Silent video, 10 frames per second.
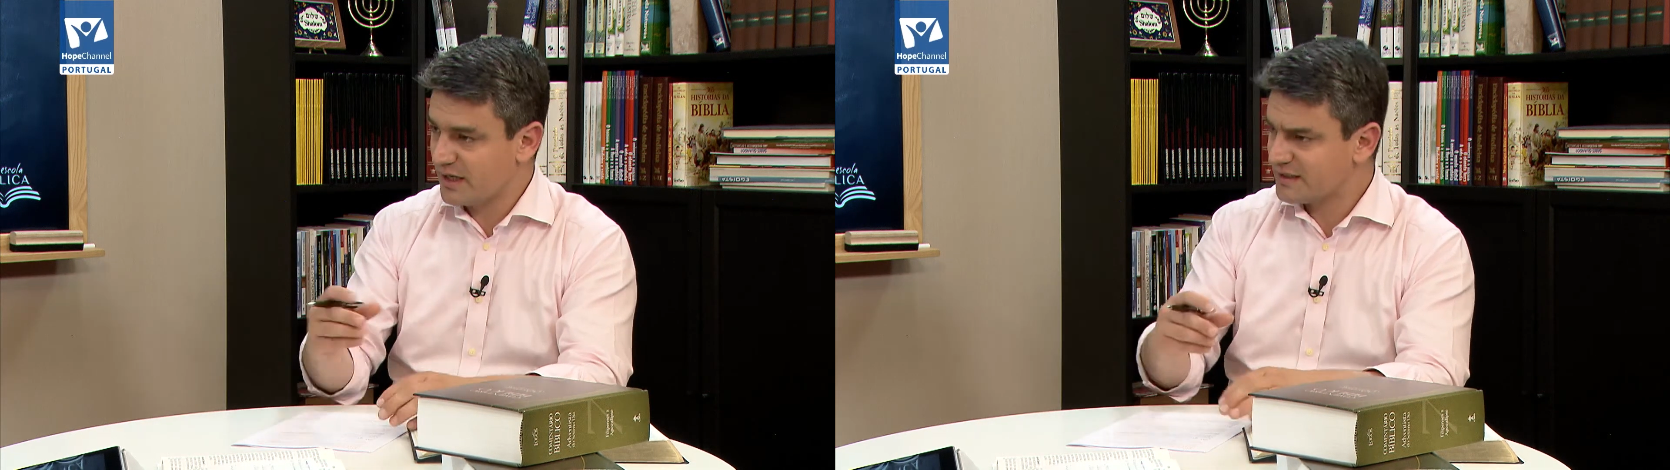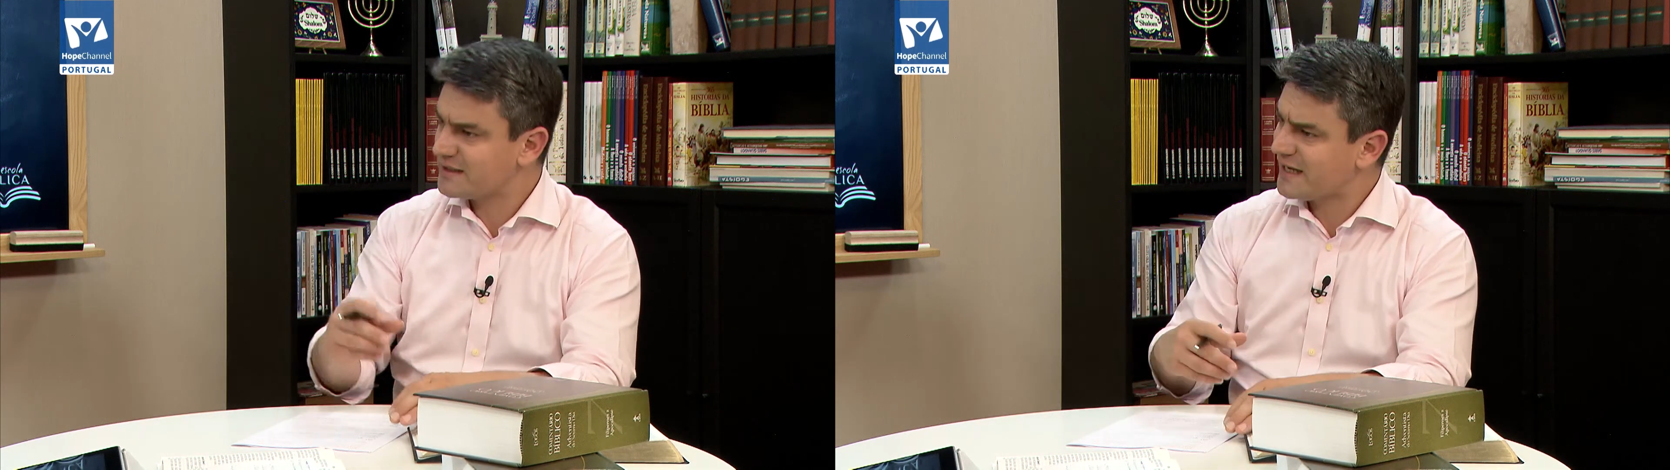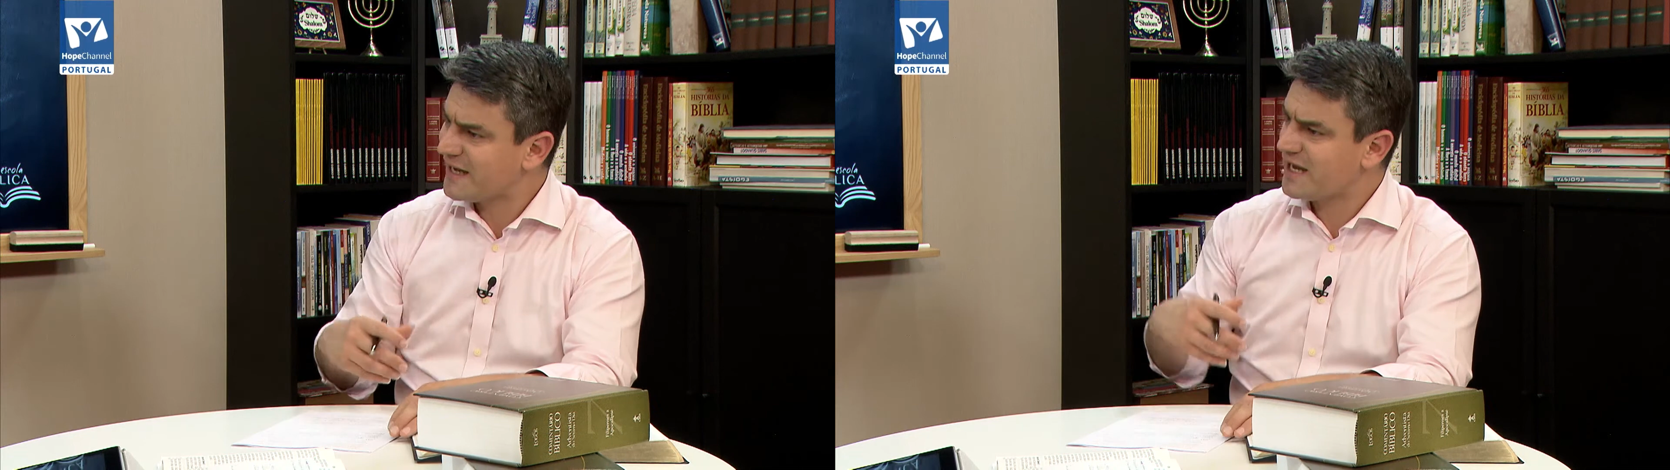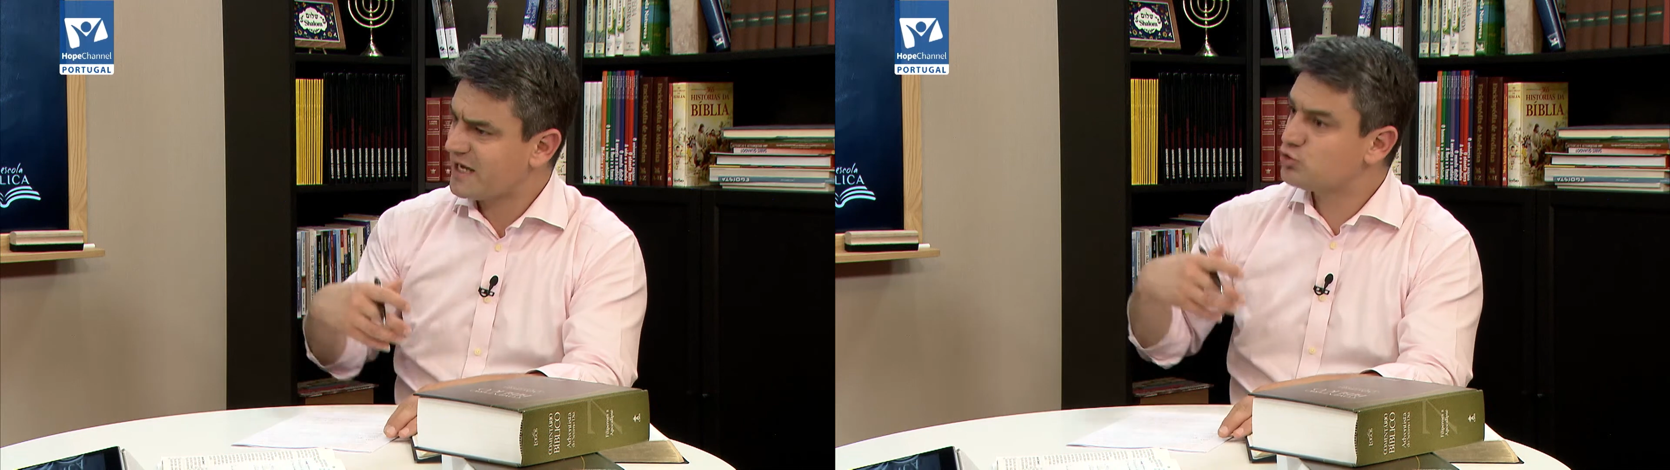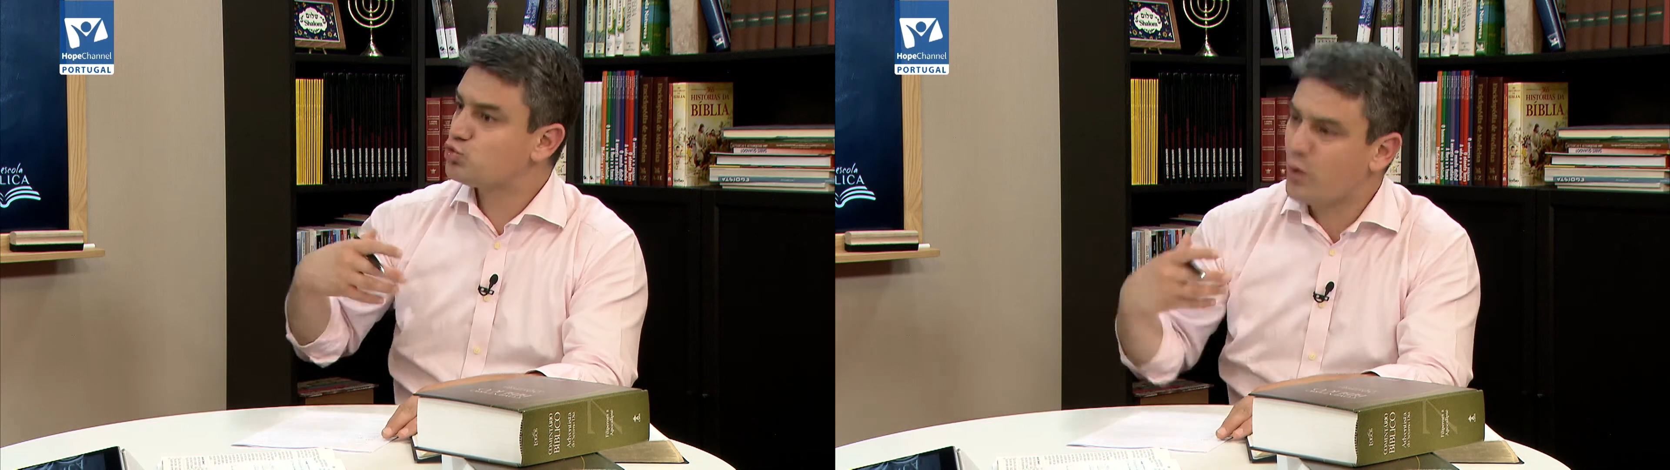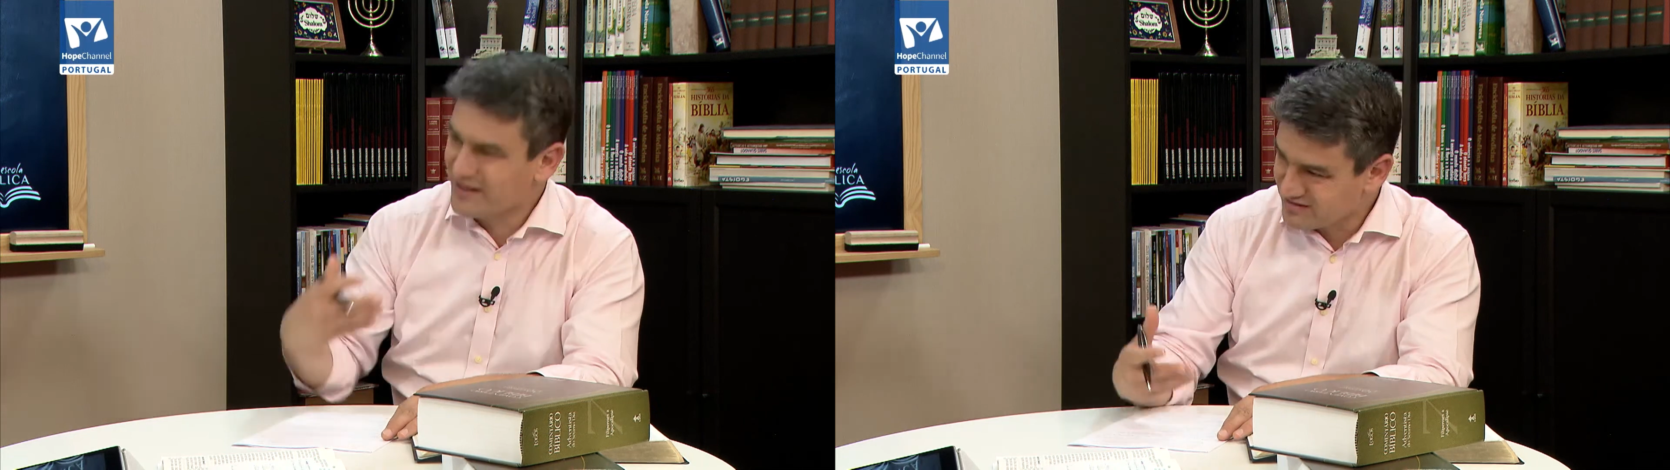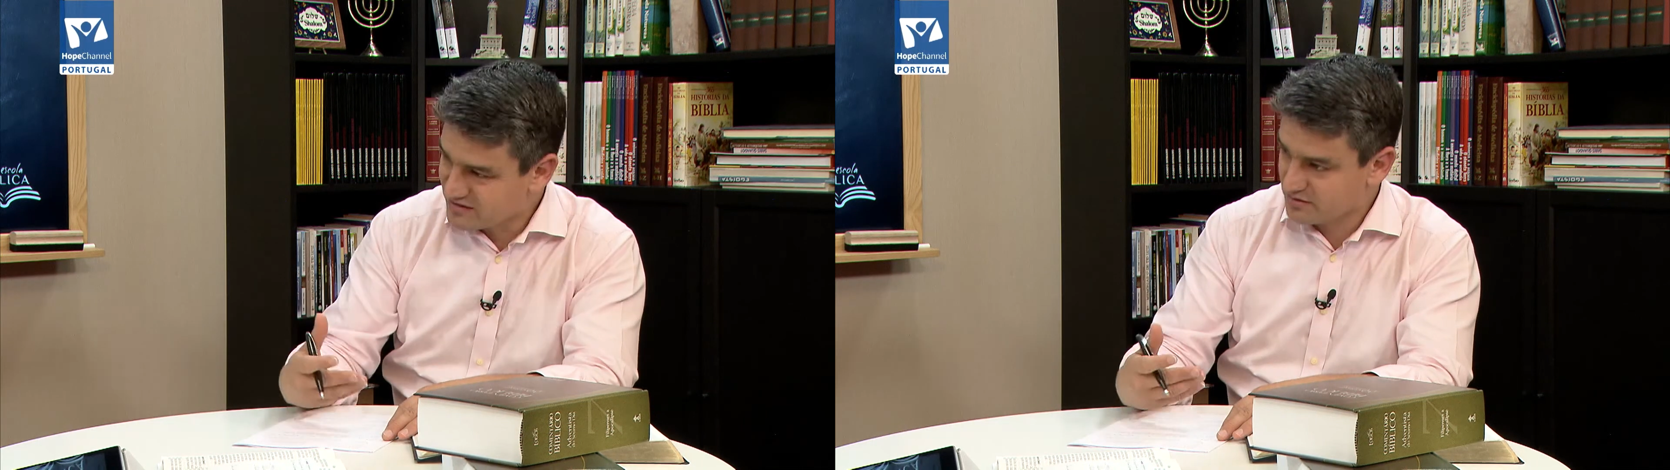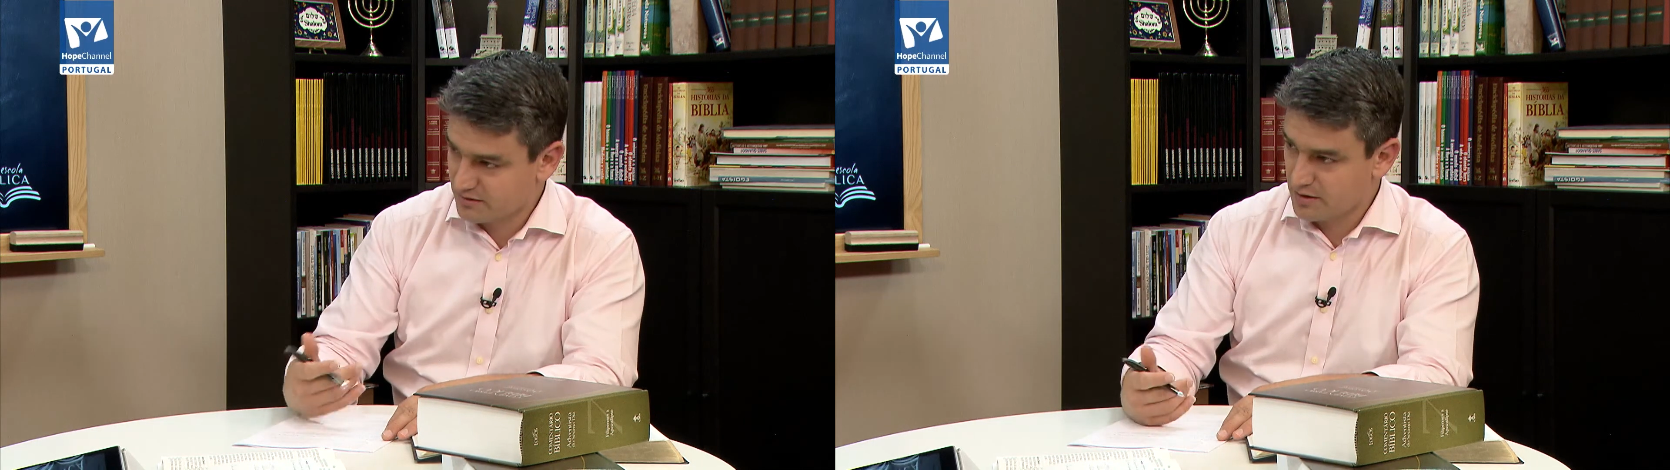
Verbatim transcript: ela é atuante